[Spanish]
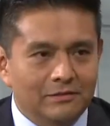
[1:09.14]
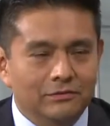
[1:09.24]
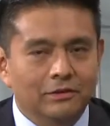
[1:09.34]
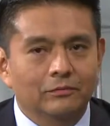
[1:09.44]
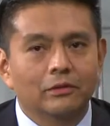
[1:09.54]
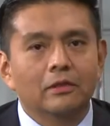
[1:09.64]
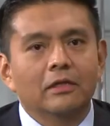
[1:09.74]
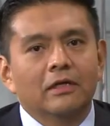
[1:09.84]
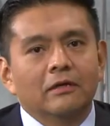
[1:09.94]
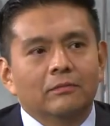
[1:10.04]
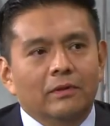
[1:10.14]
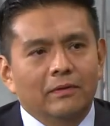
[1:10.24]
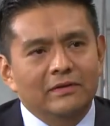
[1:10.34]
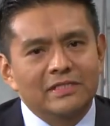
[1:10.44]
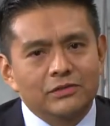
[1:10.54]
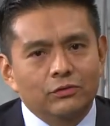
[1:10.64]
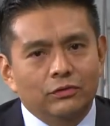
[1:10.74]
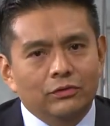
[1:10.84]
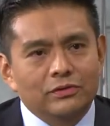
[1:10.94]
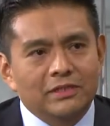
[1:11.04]
José Ramón. Bueno, este
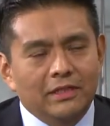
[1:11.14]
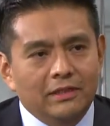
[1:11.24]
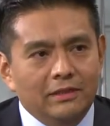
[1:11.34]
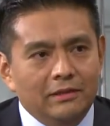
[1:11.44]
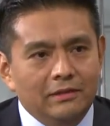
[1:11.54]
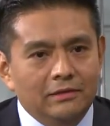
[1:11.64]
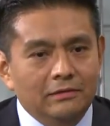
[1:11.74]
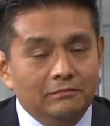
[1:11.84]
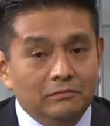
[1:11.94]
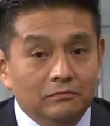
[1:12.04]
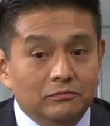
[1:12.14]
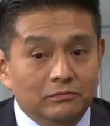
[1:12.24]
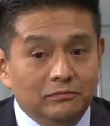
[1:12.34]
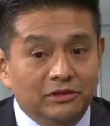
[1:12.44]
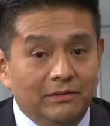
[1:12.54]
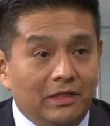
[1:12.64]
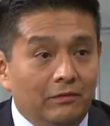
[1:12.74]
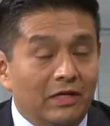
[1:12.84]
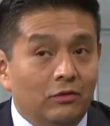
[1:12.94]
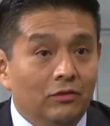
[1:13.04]
asunto se lleva a cabo
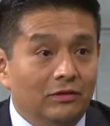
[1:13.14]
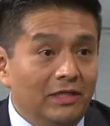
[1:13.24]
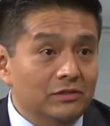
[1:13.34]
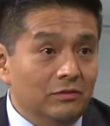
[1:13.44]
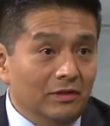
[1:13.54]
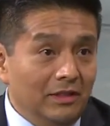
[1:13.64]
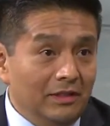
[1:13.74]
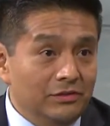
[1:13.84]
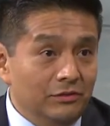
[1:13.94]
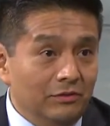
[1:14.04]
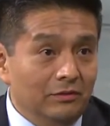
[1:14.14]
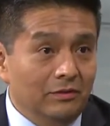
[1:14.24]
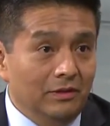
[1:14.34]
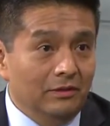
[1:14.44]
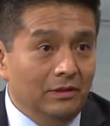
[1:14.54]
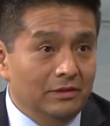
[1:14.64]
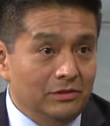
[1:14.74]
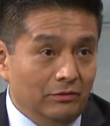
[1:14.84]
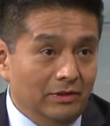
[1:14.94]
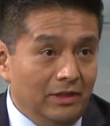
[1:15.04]
en el contexto de la elección
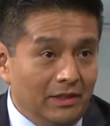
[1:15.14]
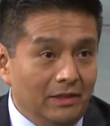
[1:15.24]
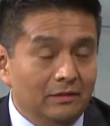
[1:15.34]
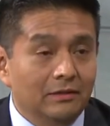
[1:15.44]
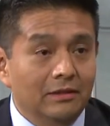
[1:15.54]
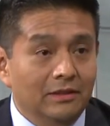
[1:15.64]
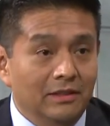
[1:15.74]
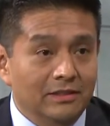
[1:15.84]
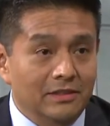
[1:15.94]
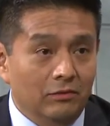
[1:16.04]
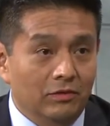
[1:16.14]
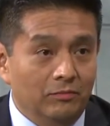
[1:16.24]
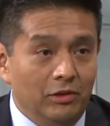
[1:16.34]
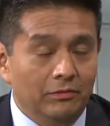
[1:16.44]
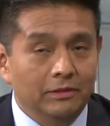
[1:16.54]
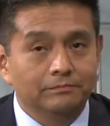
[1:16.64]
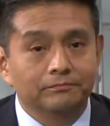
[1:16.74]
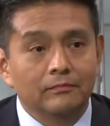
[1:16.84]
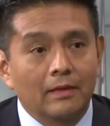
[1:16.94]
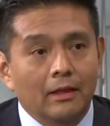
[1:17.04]
extraordinaria en el Estado de Puebla.
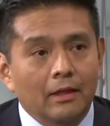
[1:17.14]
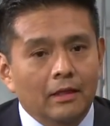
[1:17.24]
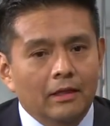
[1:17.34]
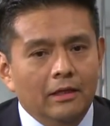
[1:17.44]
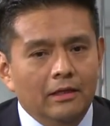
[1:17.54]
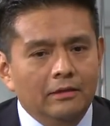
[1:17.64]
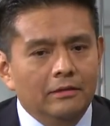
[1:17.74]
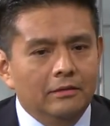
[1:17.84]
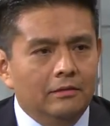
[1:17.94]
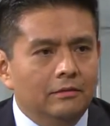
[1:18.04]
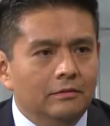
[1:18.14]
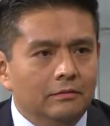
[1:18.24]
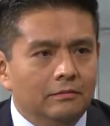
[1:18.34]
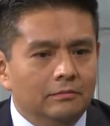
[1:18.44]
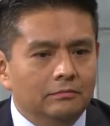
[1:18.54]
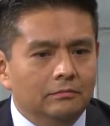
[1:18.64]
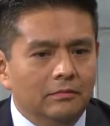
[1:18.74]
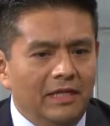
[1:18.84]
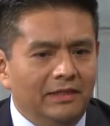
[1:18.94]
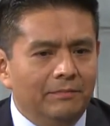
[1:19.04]
En eh,
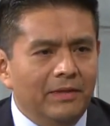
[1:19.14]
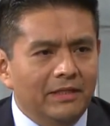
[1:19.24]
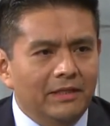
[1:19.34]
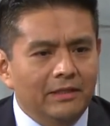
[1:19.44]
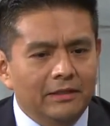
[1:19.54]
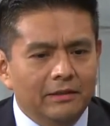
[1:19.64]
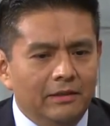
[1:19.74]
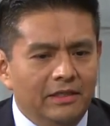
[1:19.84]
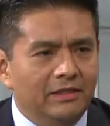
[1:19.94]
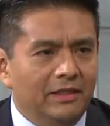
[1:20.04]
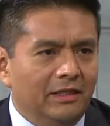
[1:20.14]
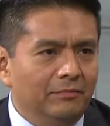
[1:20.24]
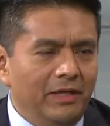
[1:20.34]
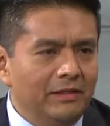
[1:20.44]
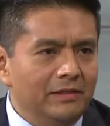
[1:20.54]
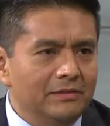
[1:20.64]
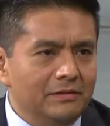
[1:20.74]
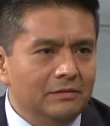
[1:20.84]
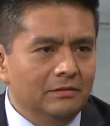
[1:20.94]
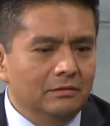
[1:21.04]
la etapa de
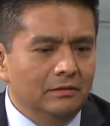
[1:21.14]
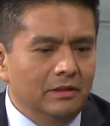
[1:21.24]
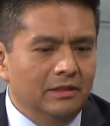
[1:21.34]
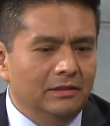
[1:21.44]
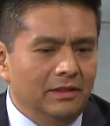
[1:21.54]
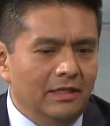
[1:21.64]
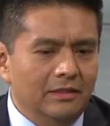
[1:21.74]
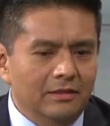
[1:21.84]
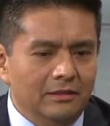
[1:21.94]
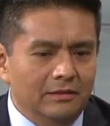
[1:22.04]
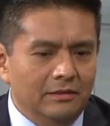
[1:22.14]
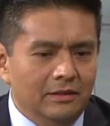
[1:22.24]
intercampañas, entre el